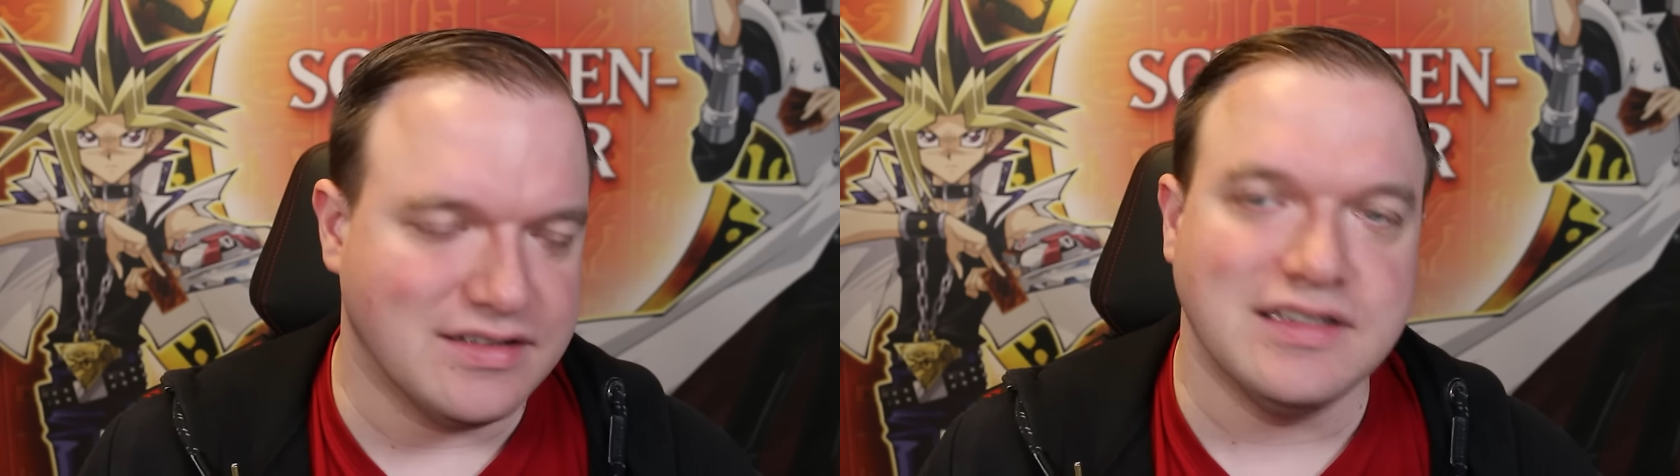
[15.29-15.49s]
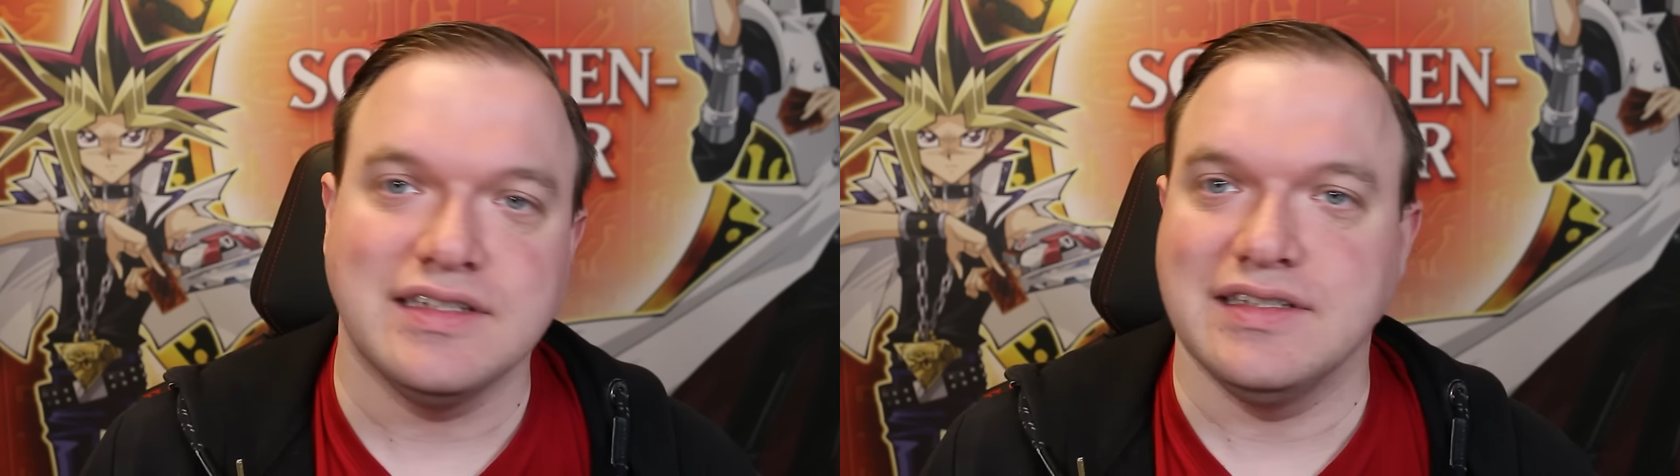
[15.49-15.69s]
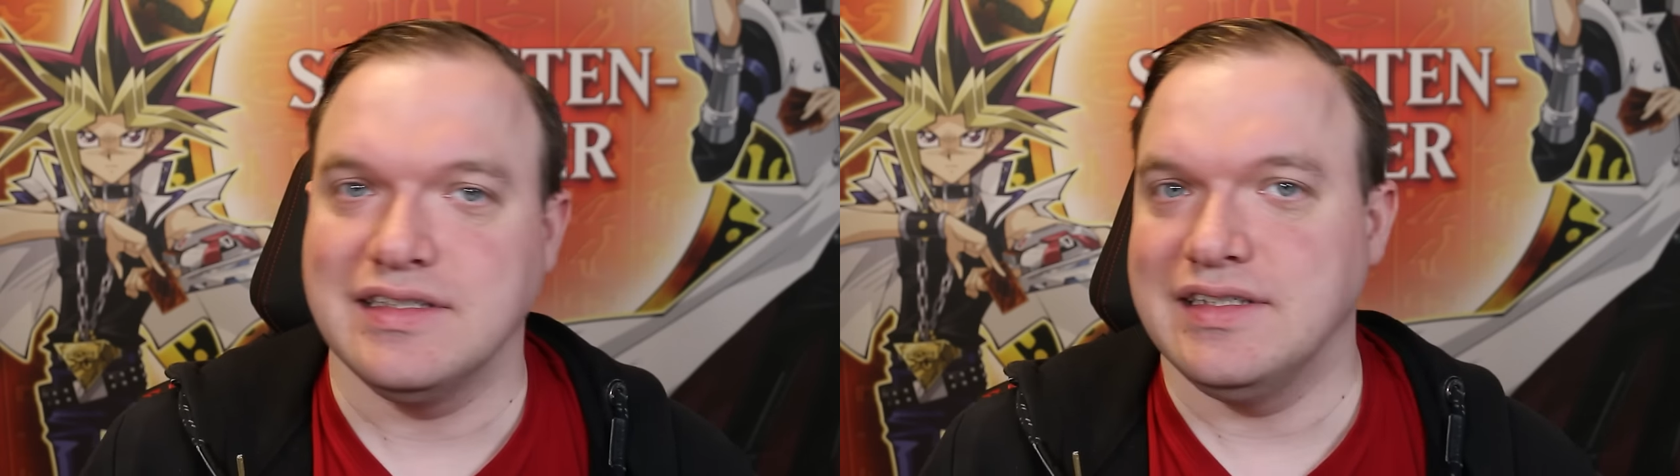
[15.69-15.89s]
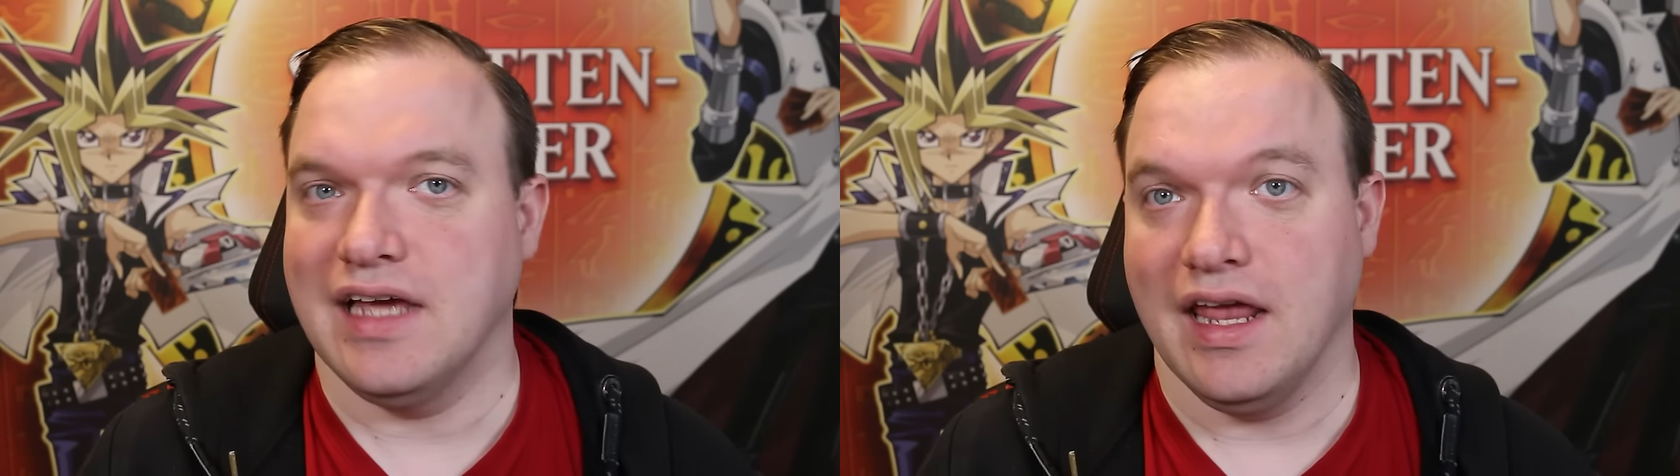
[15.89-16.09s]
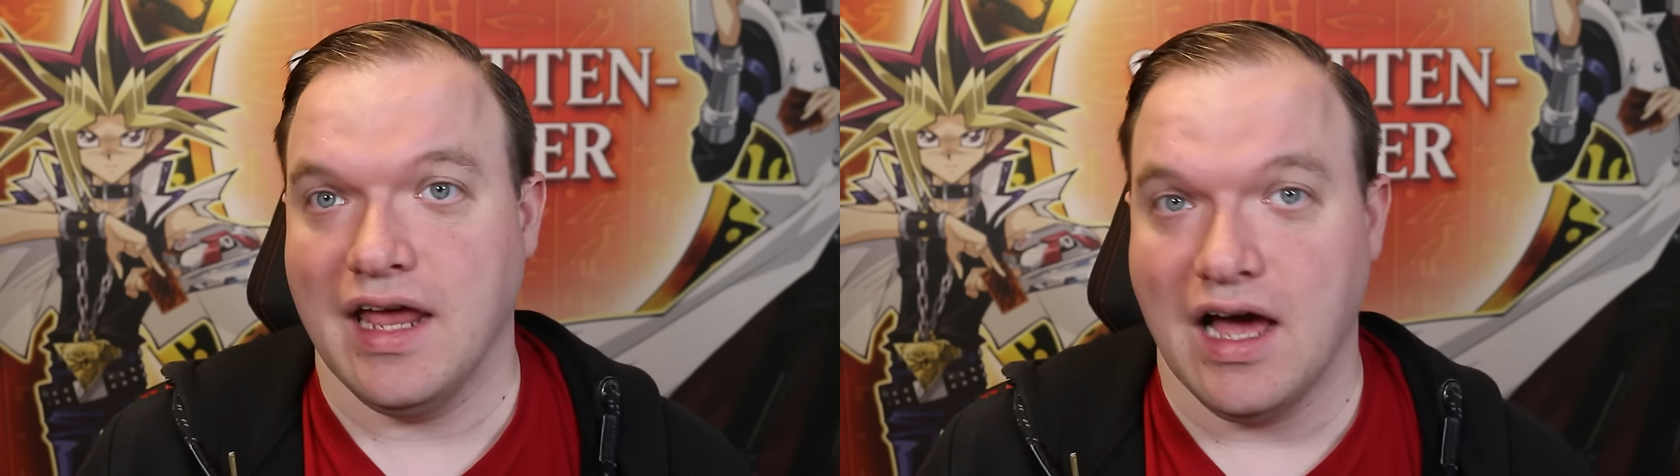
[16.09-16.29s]
sondern das ist jetzt
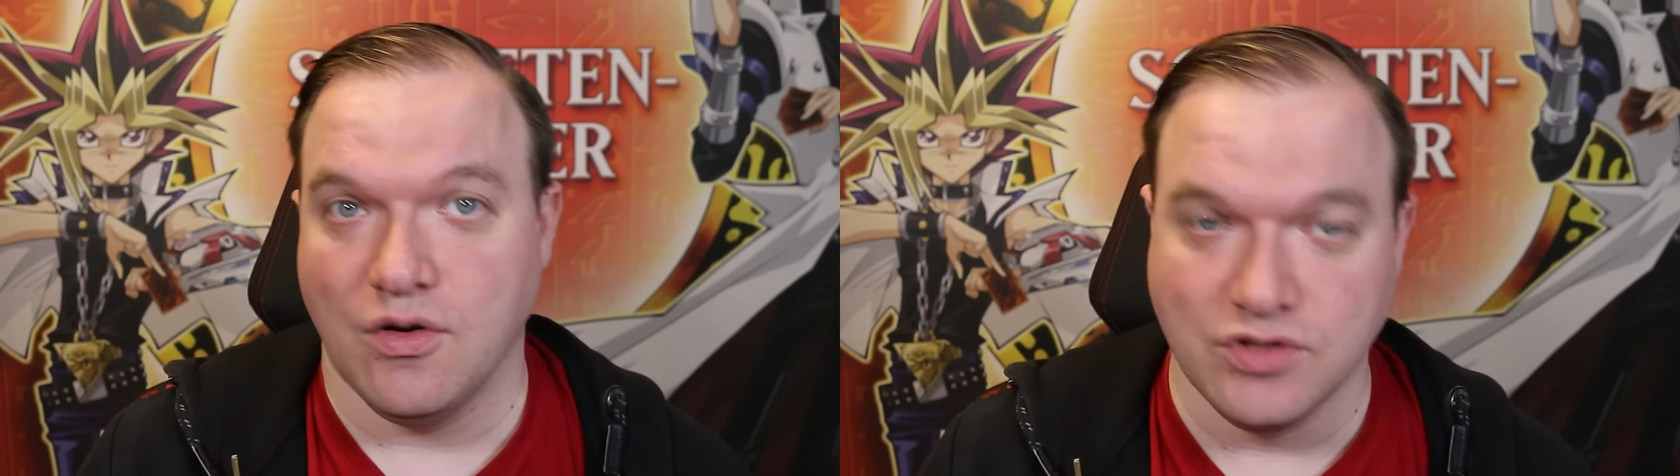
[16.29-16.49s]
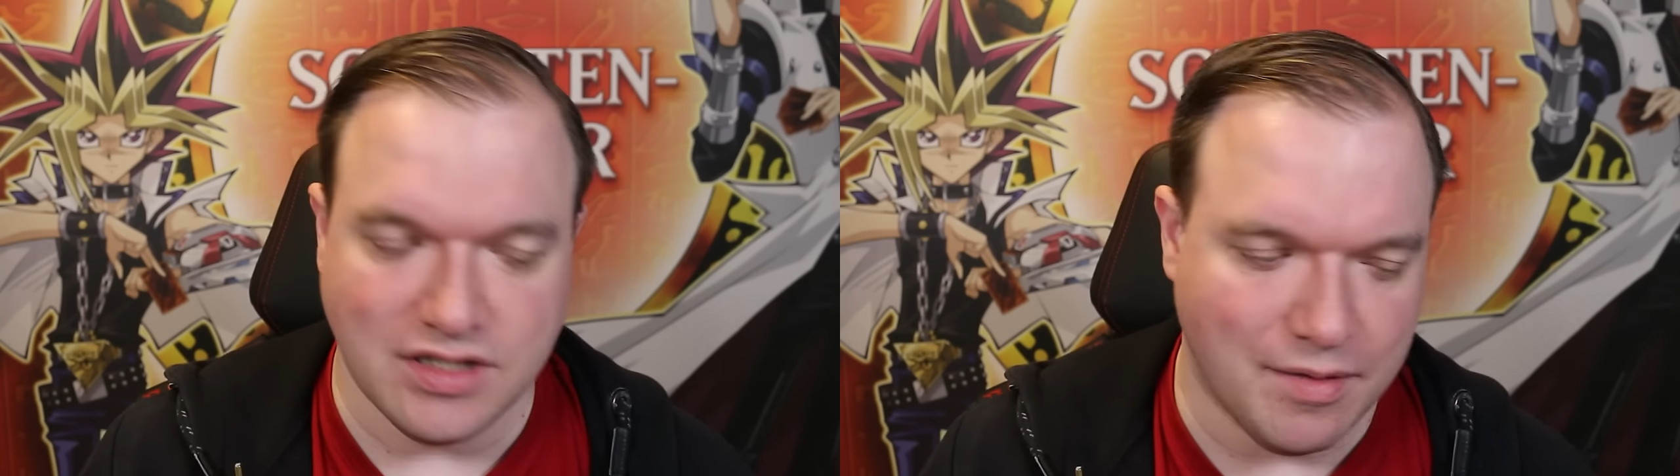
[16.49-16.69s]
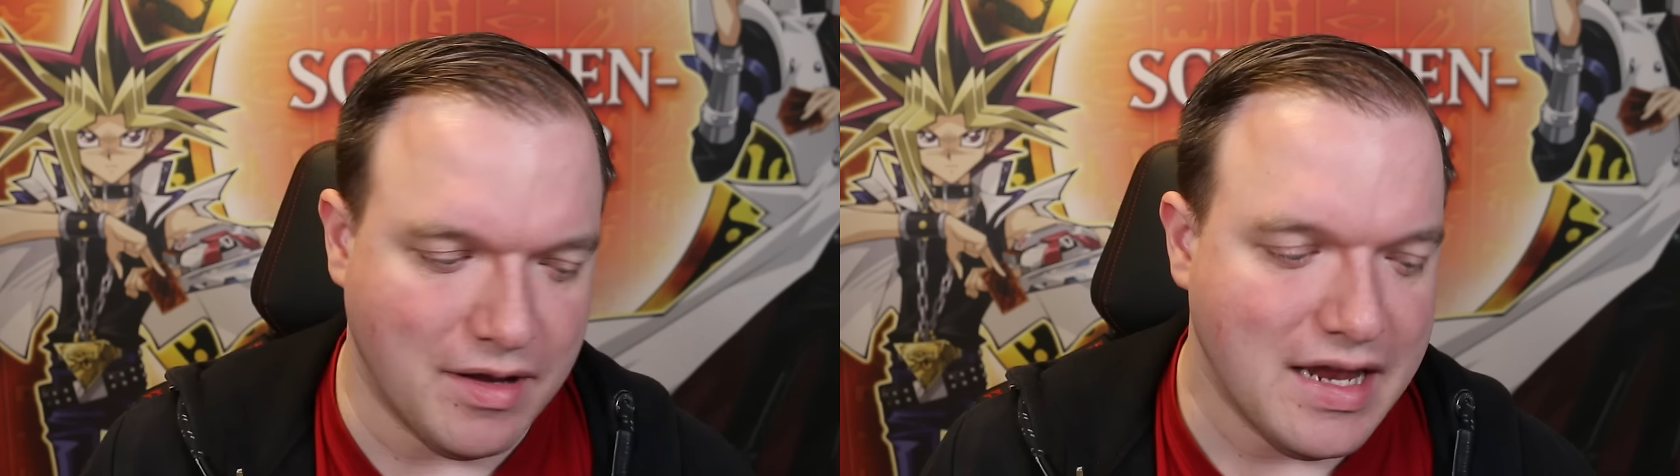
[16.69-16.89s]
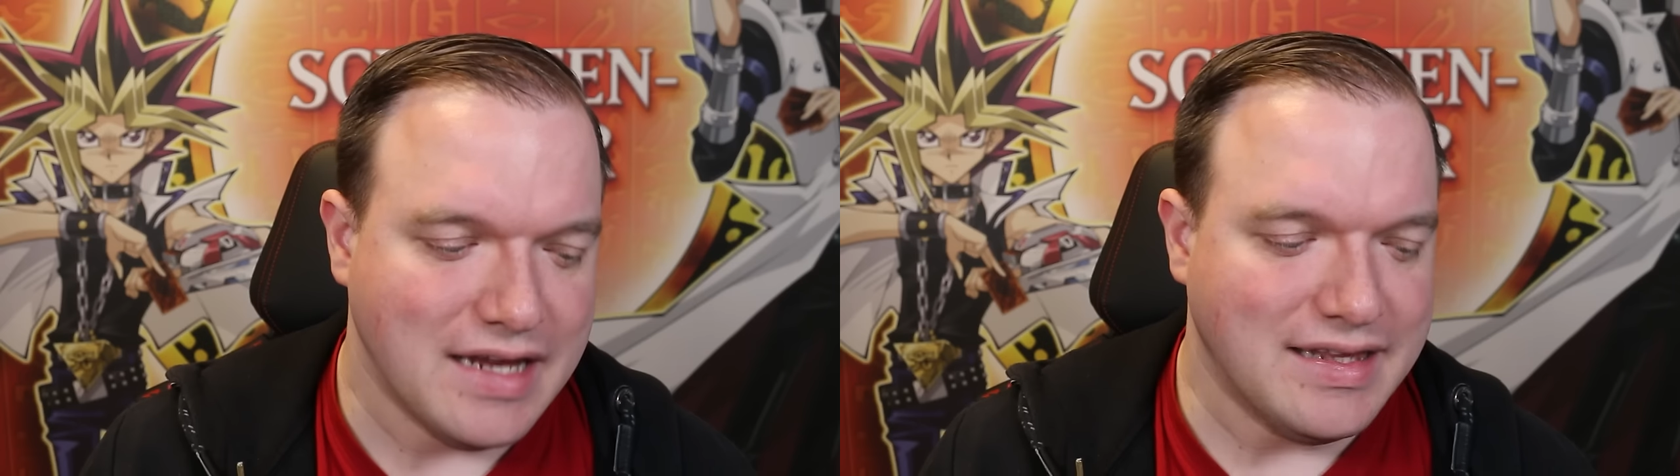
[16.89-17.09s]
hier eine Ausnahme.